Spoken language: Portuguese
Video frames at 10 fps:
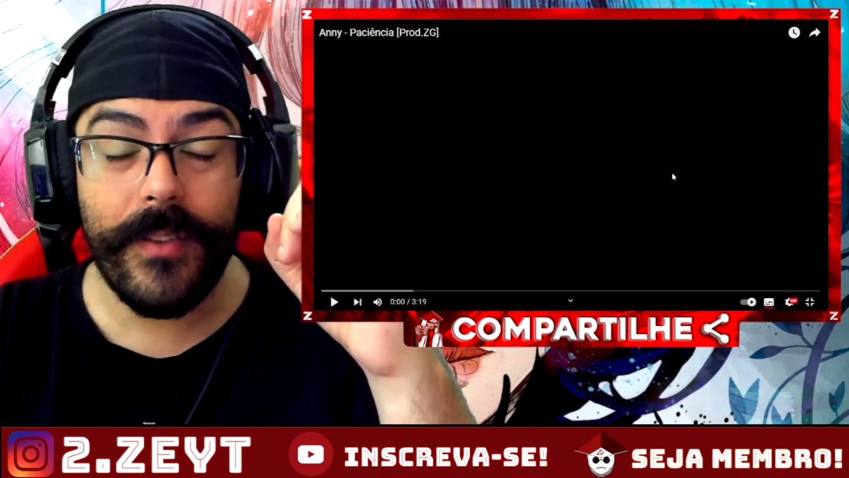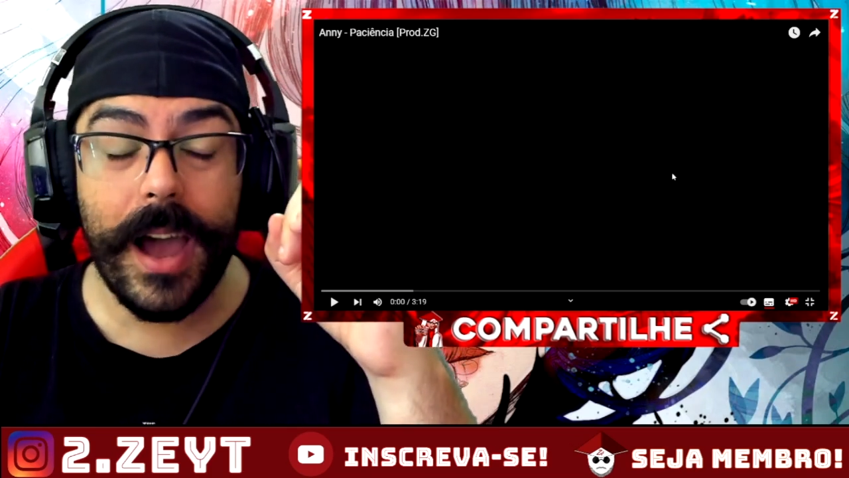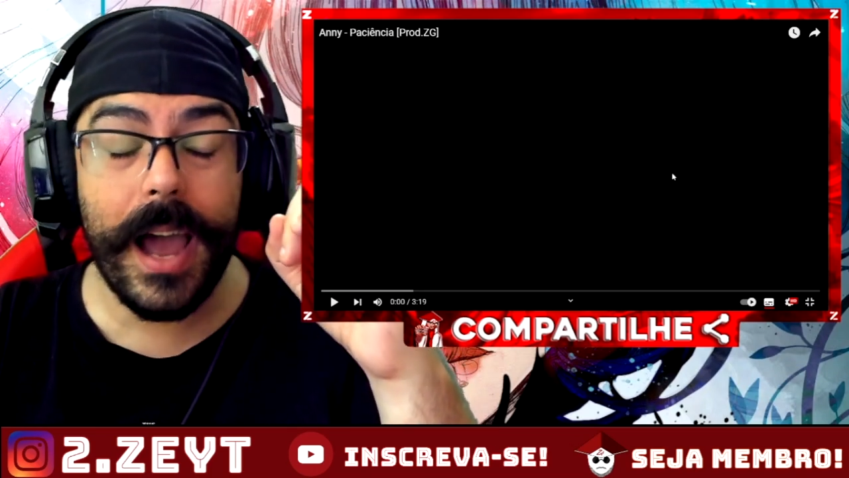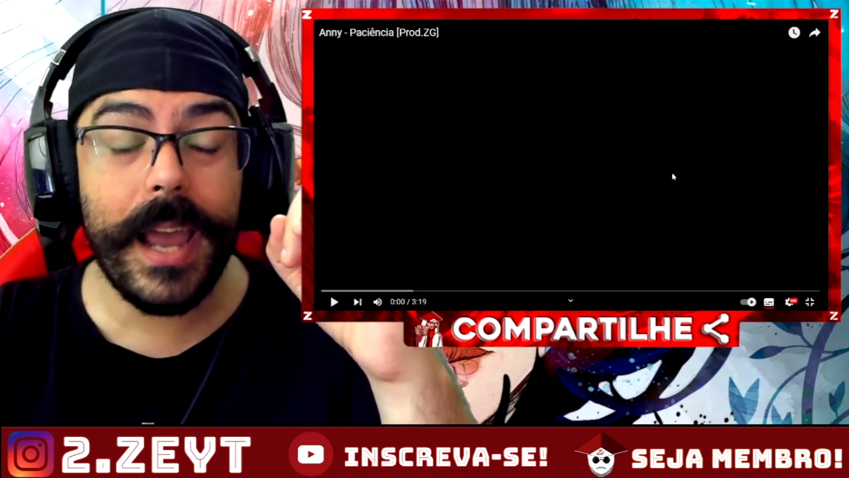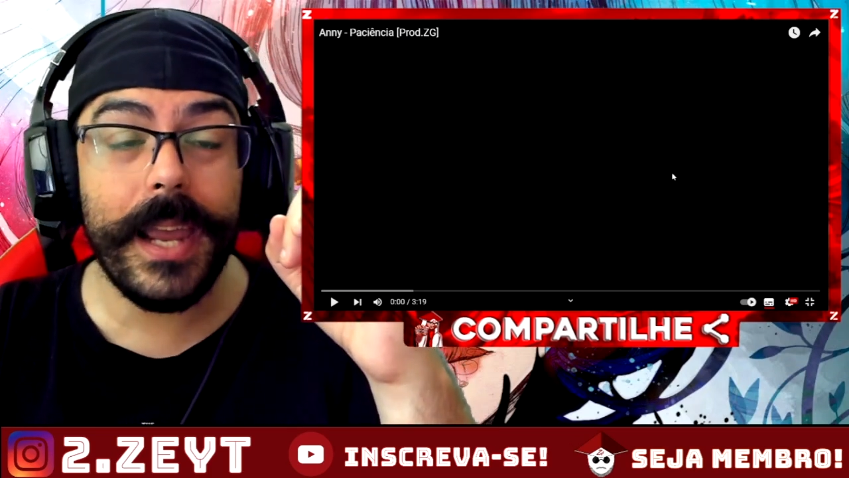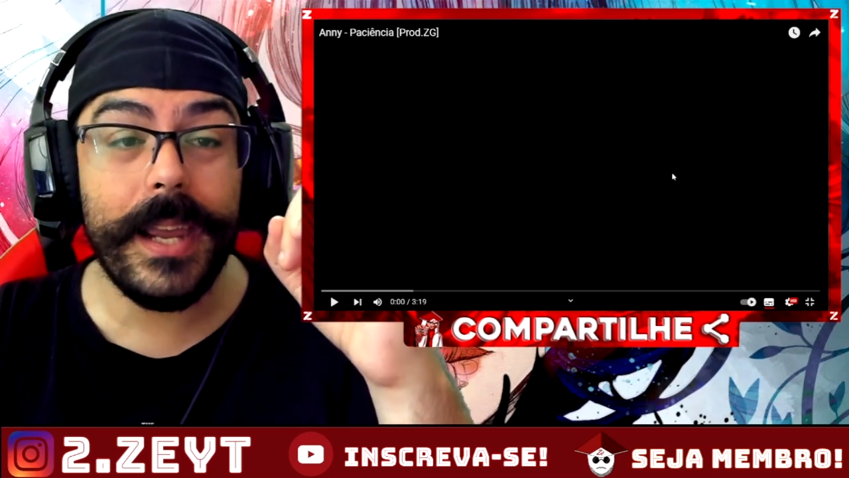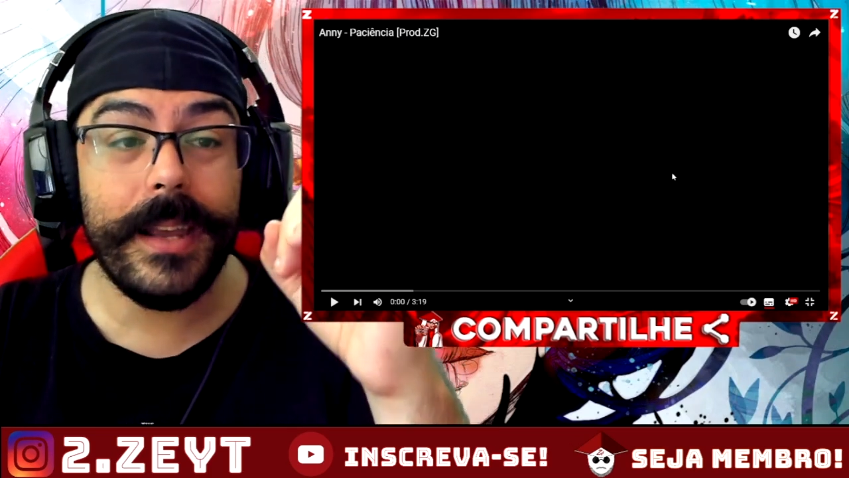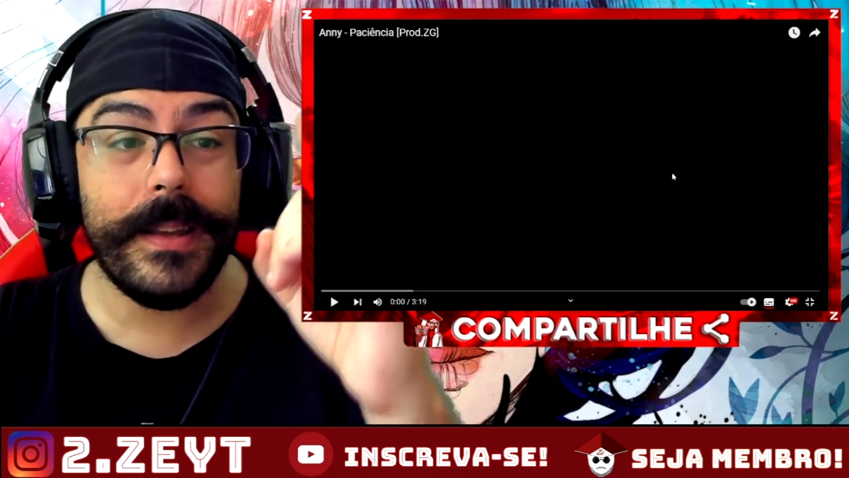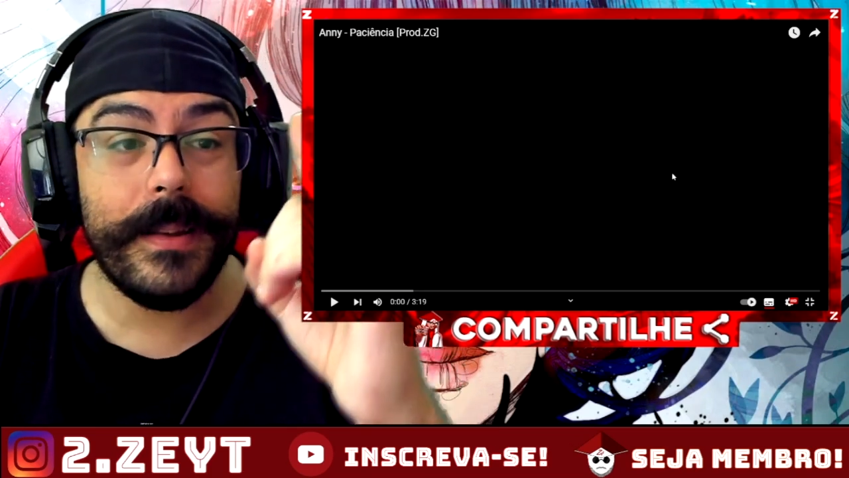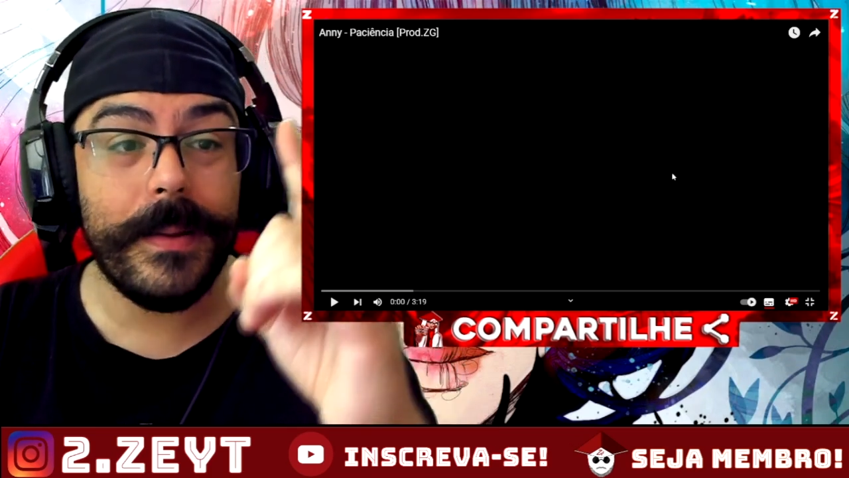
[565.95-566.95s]
vai!
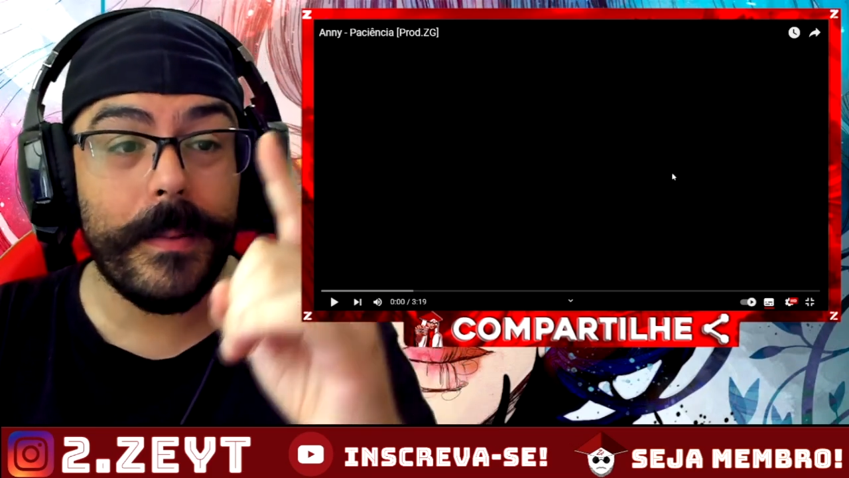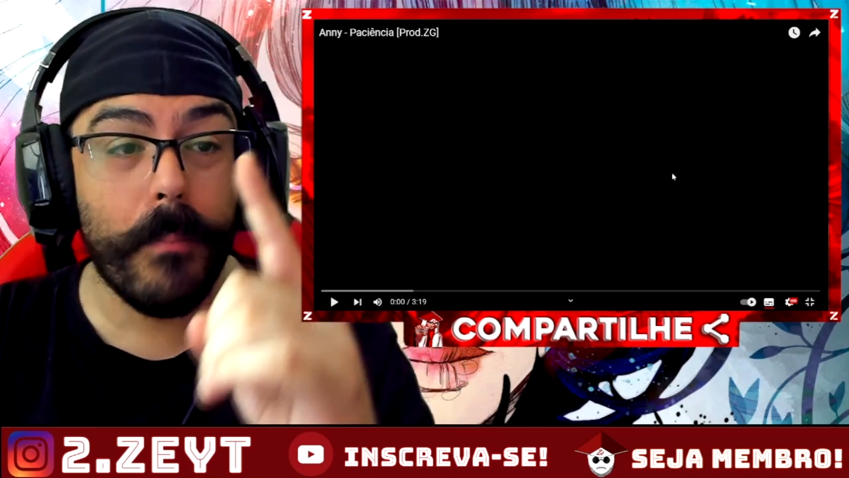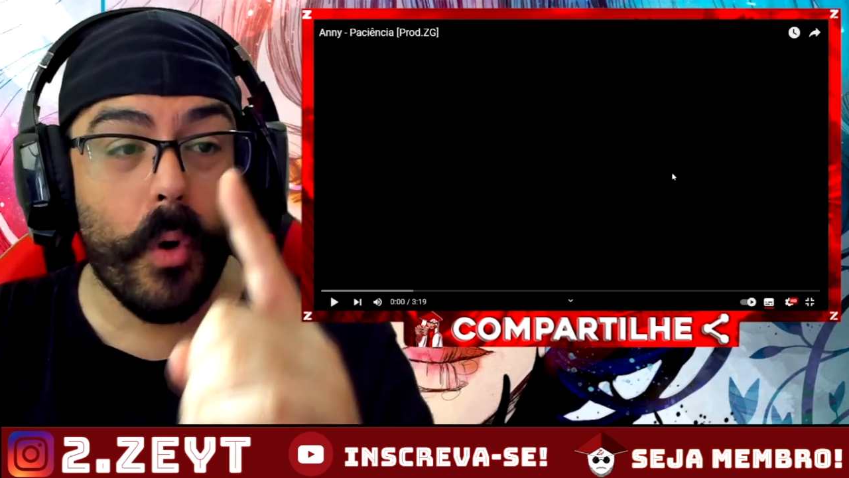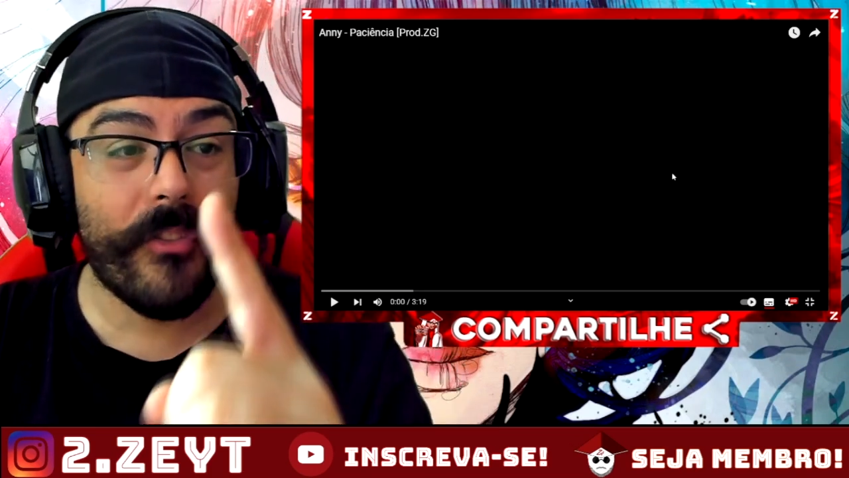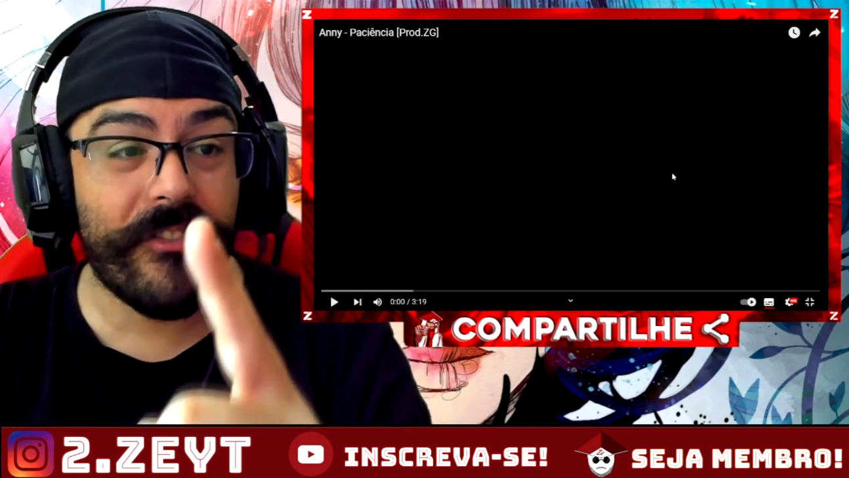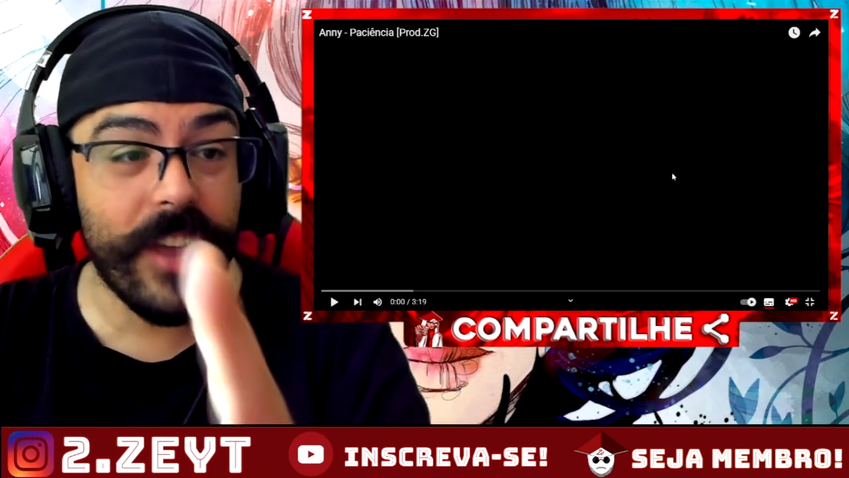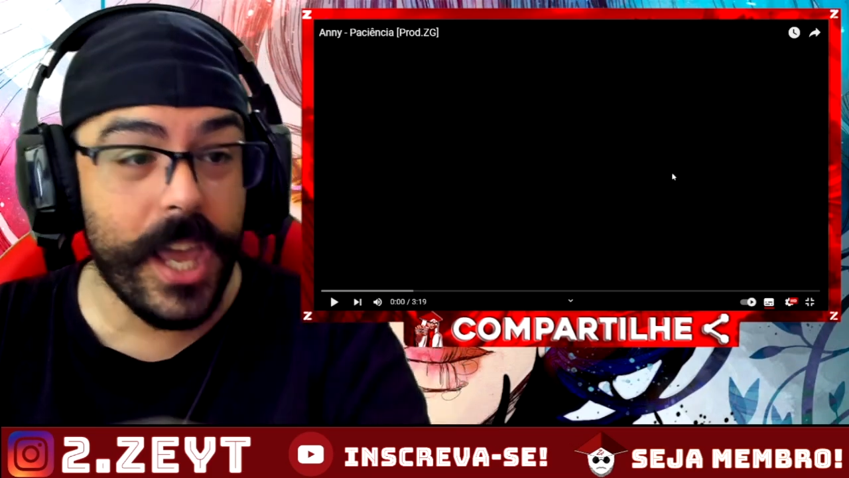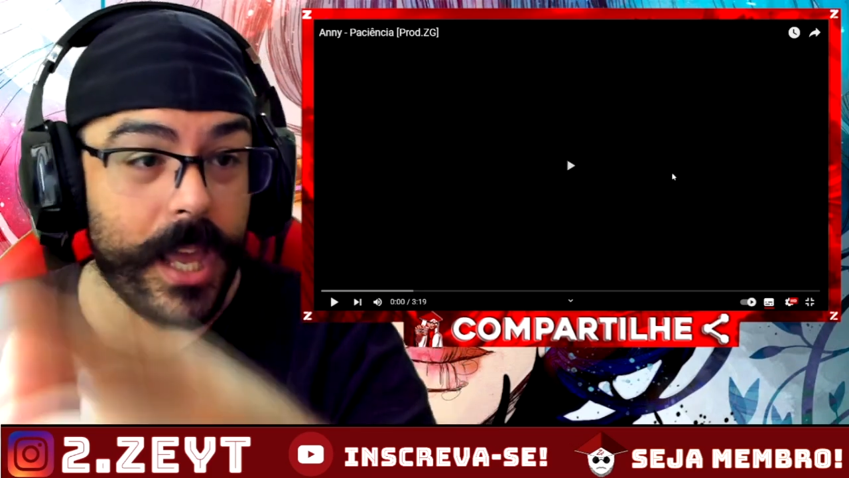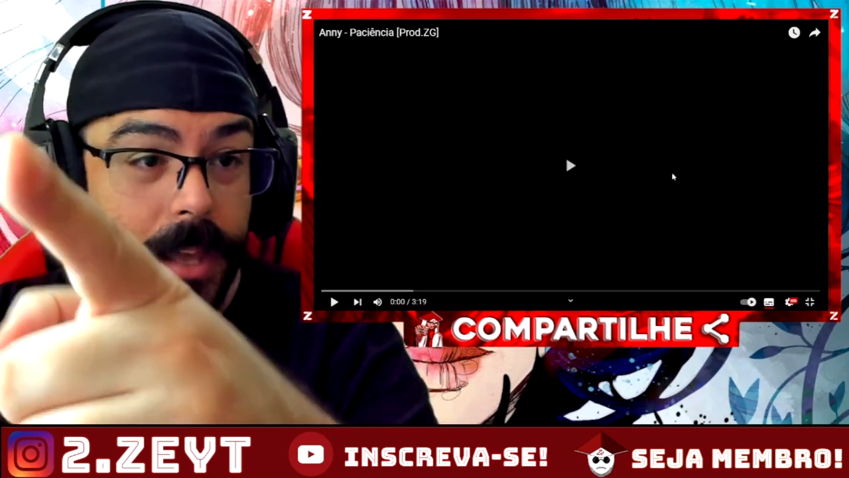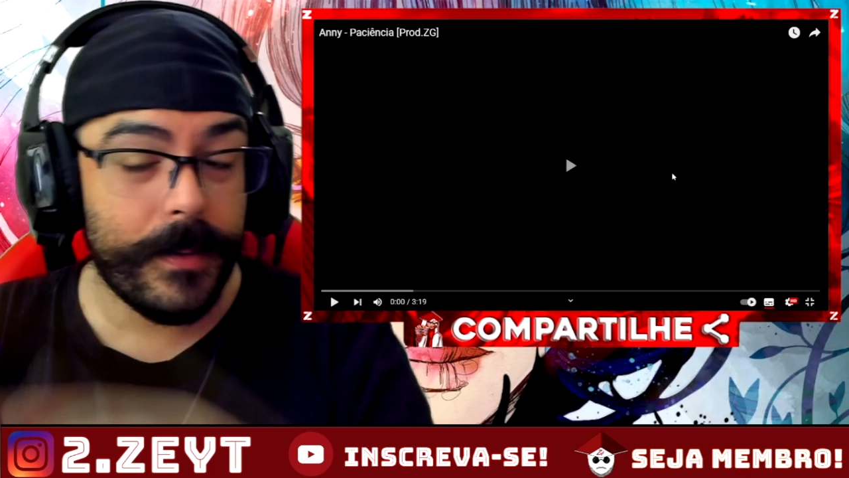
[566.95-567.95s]

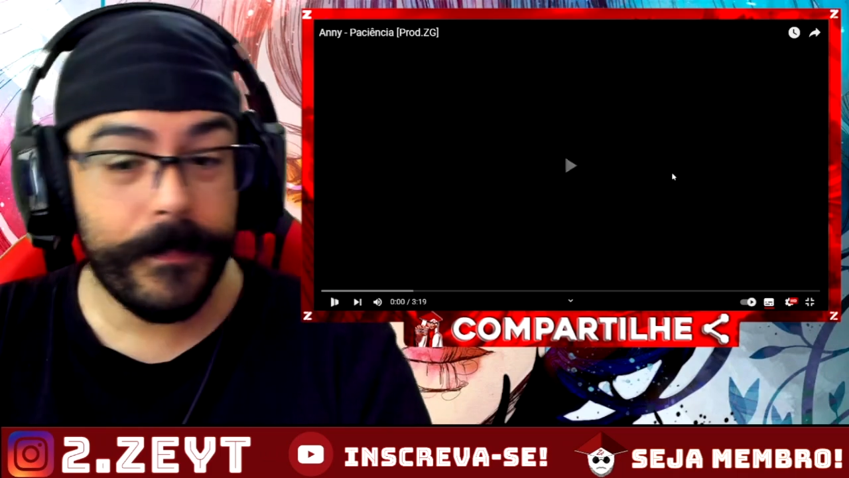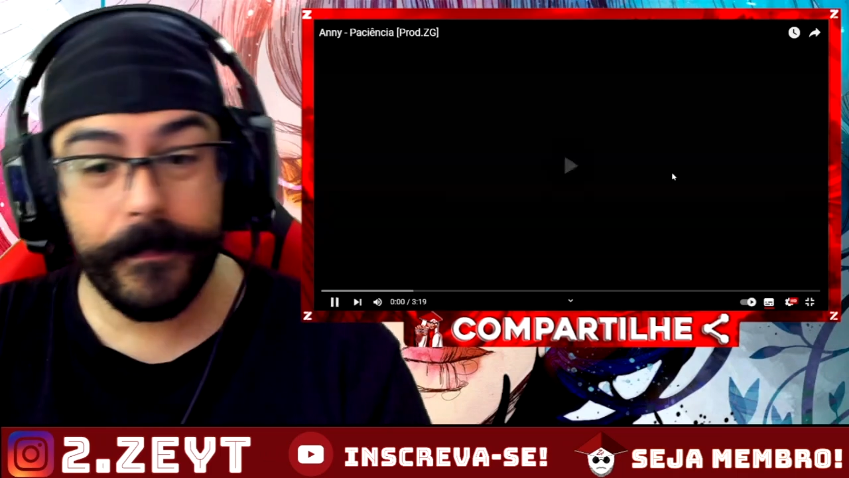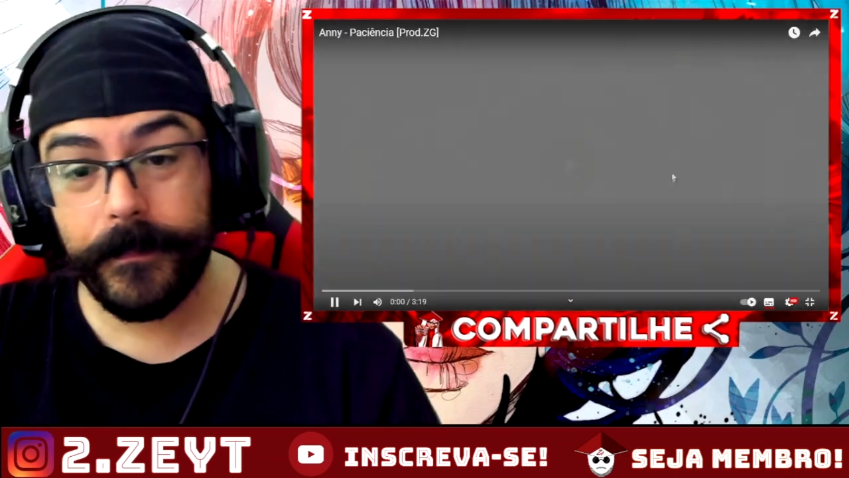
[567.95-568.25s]
Pofi!